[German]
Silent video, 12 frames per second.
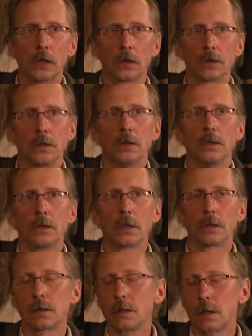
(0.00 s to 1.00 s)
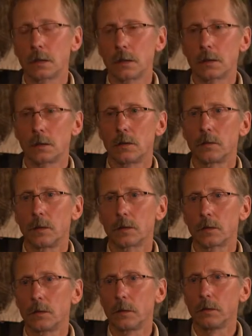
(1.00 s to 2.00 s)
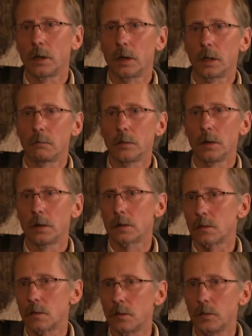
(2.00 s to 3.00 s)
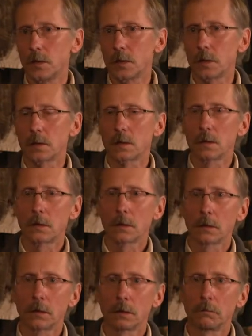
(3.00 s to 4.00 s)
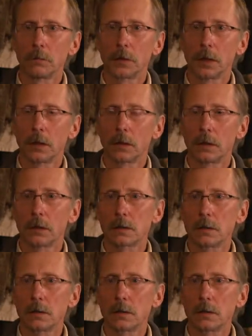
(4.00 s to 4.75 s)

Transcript: Das sind diese ganzen Nachkriegsaufforstungen, die wir haben, die jetzt so um die 60 äh, Jahre alt